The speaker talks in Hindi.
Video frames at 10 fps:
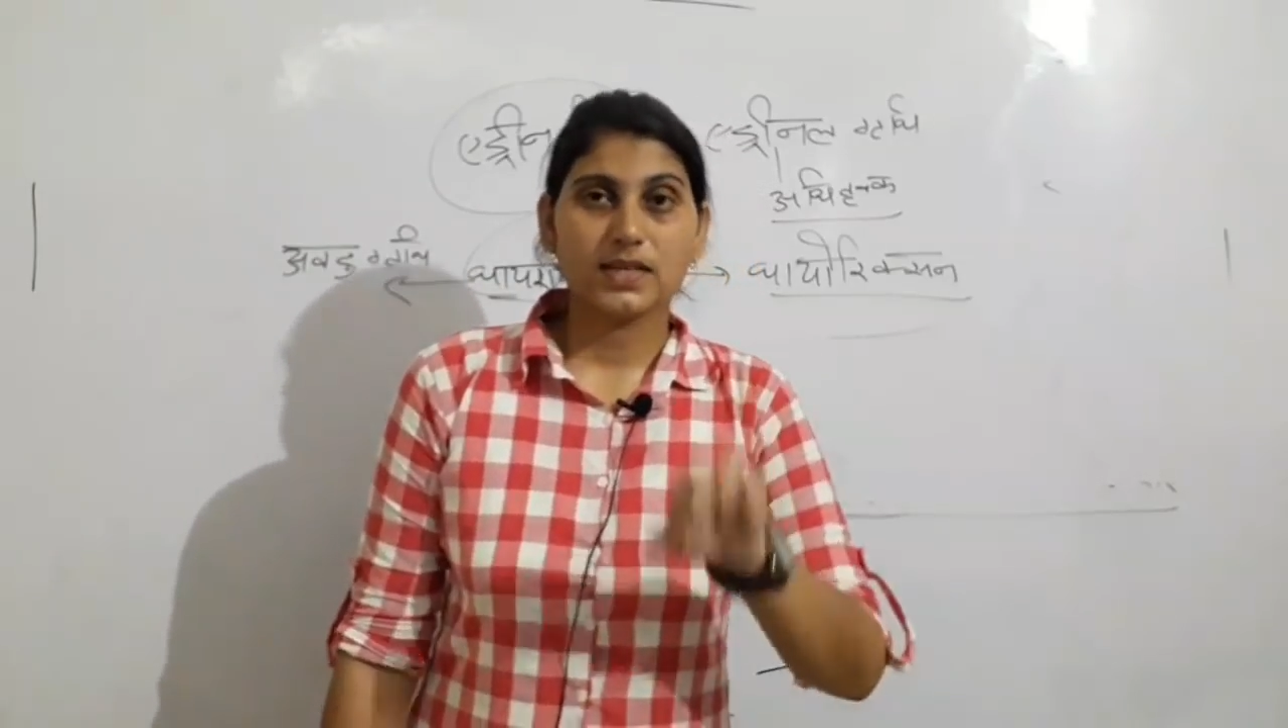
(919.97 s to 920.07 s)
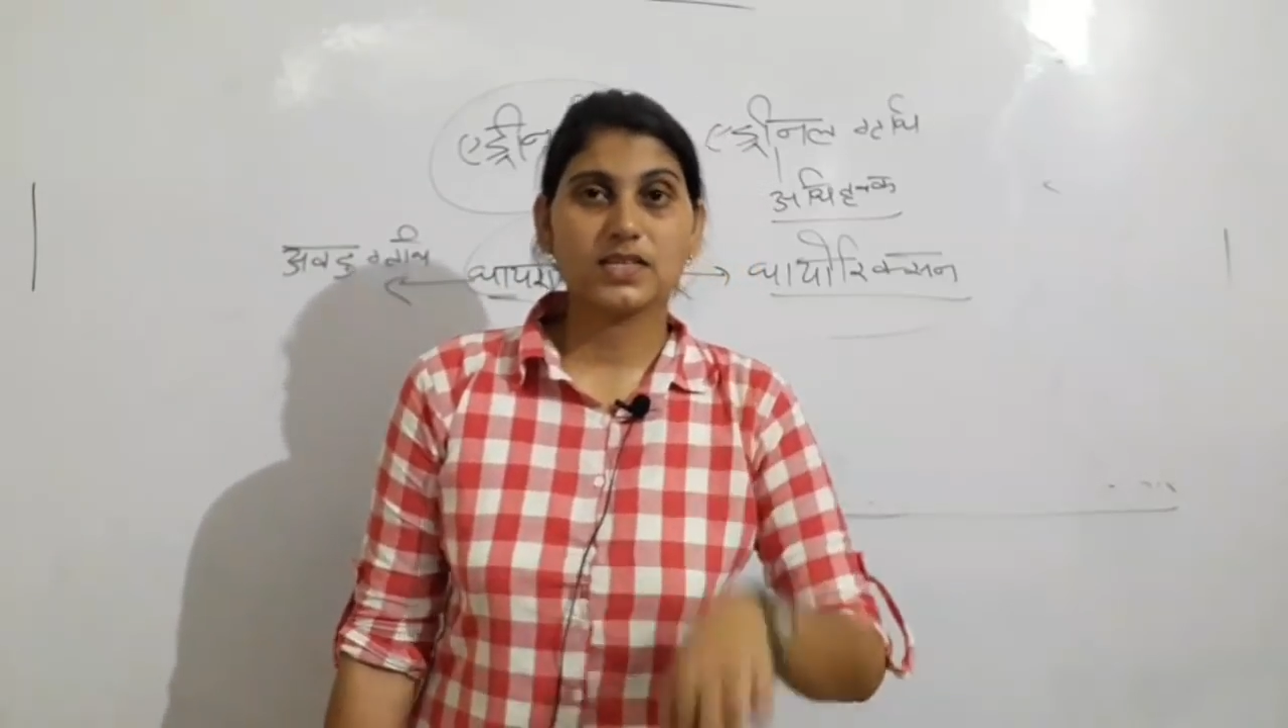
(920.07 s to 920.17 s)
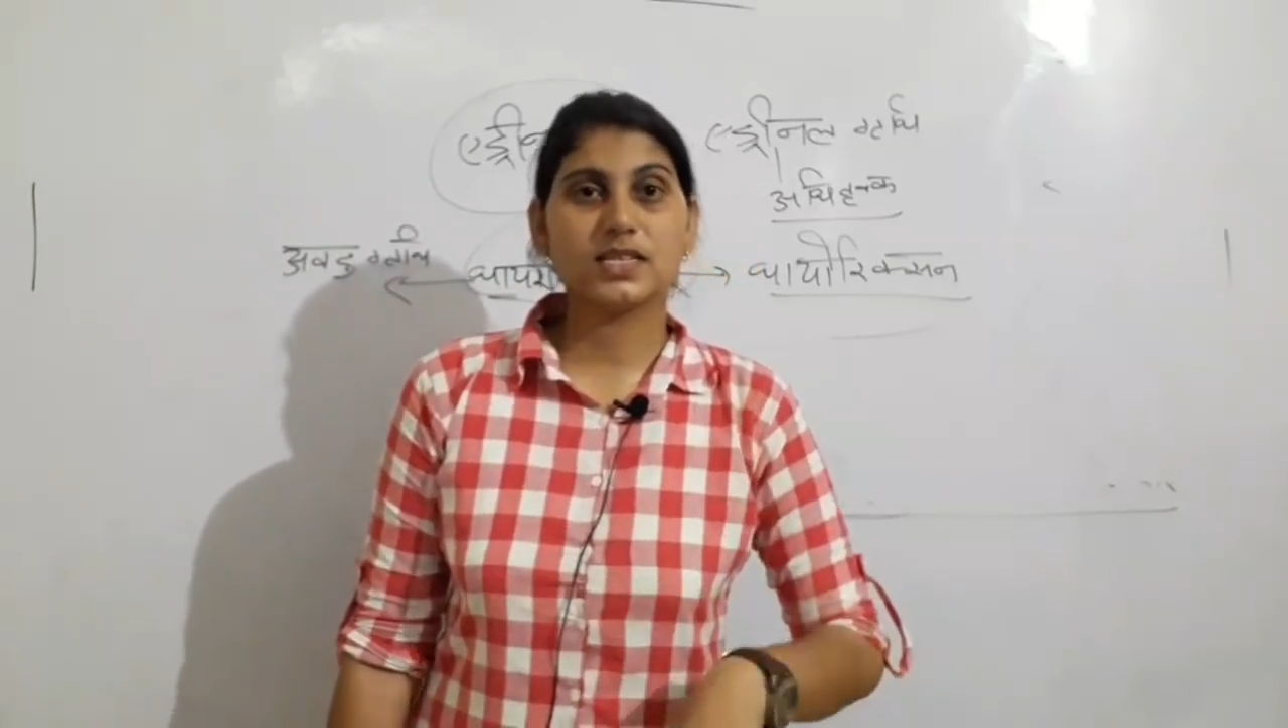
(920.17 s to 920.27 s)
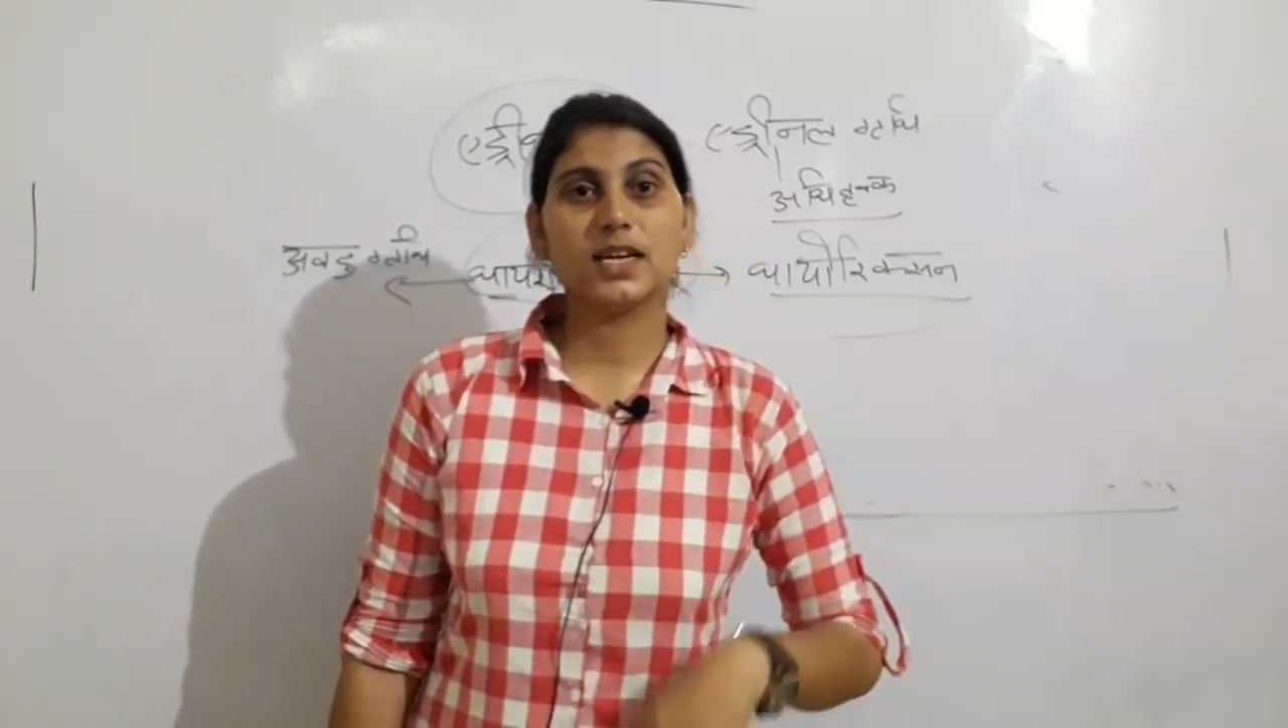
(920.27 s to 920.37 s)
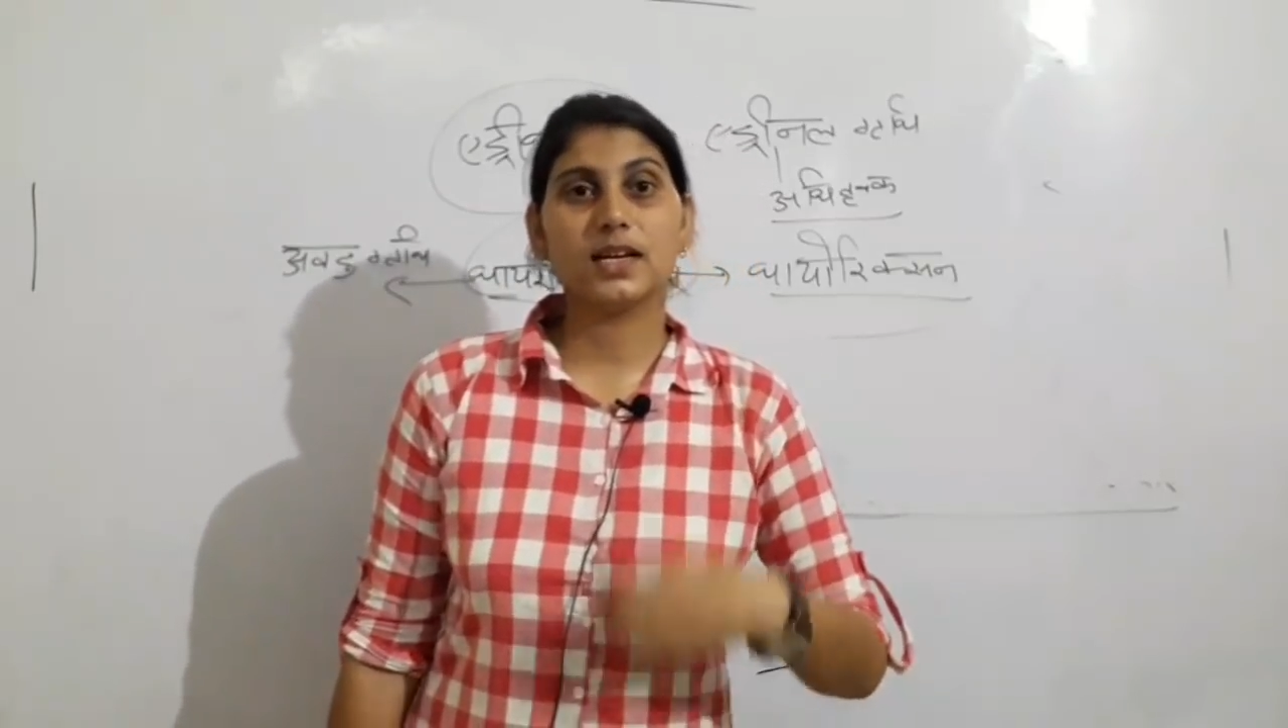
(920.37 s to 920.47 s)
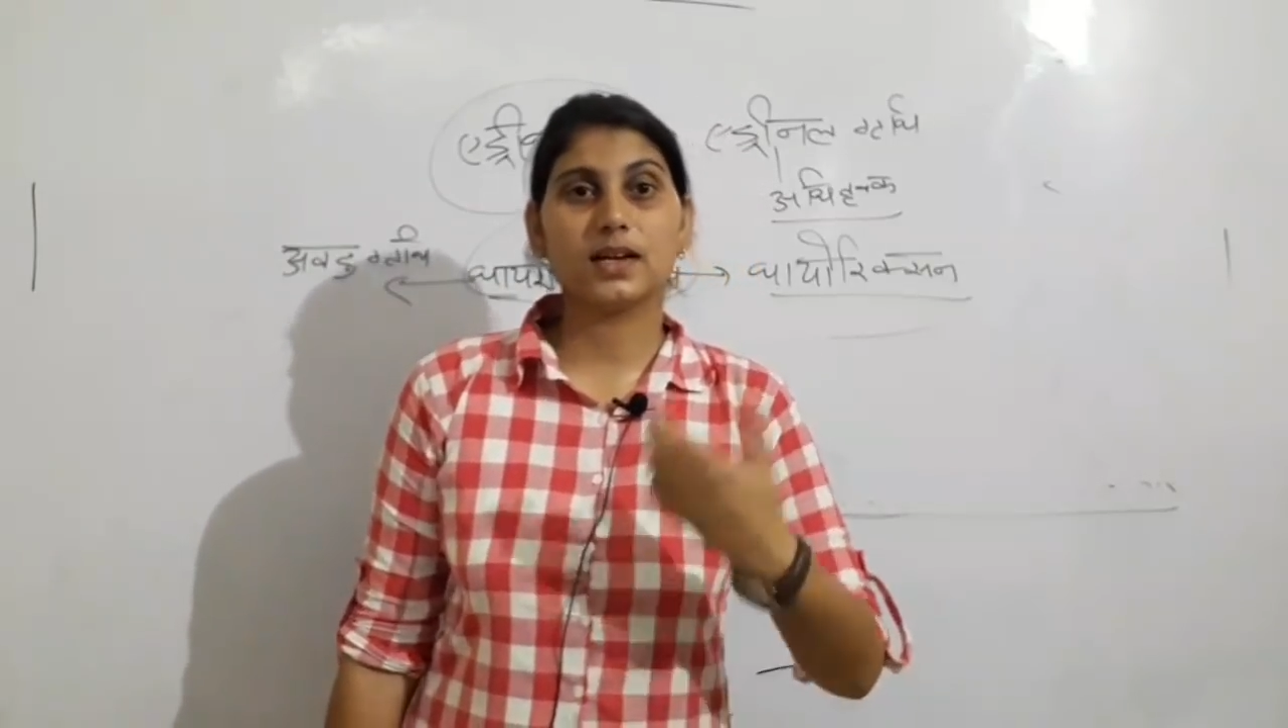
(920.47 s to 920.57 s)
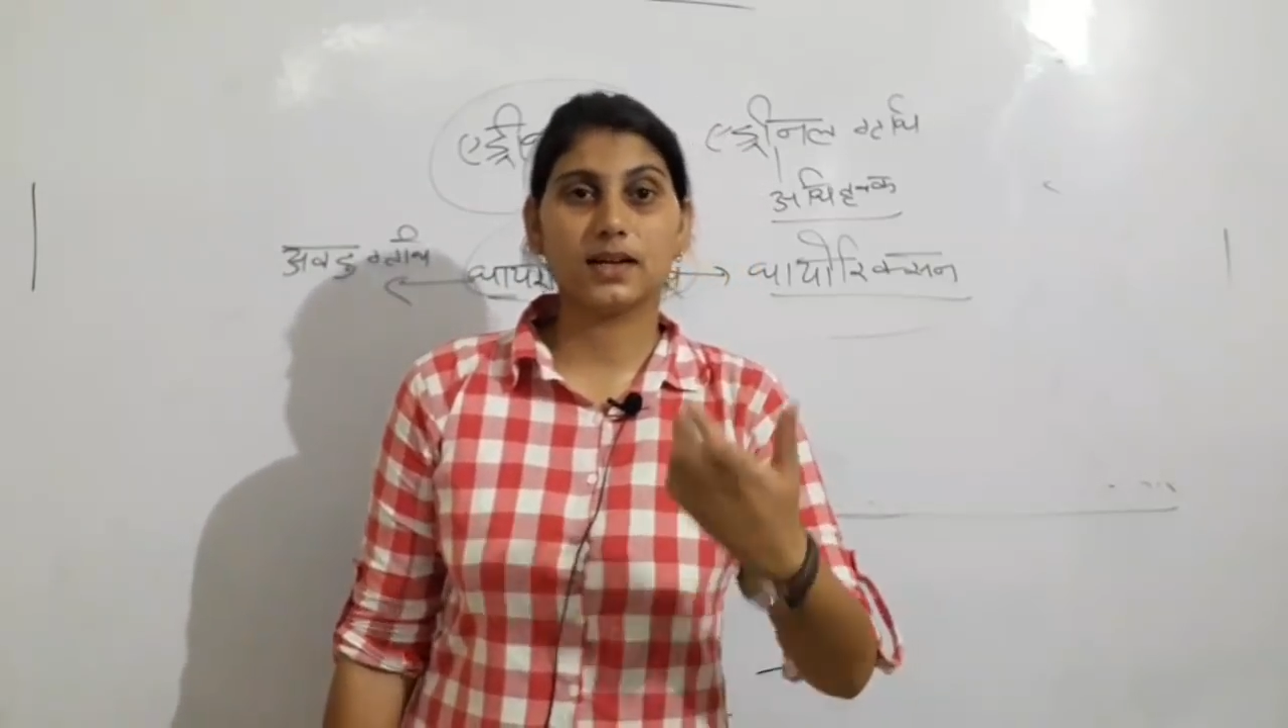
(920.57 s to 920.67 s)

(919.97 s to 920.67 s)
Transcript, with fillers: शेयर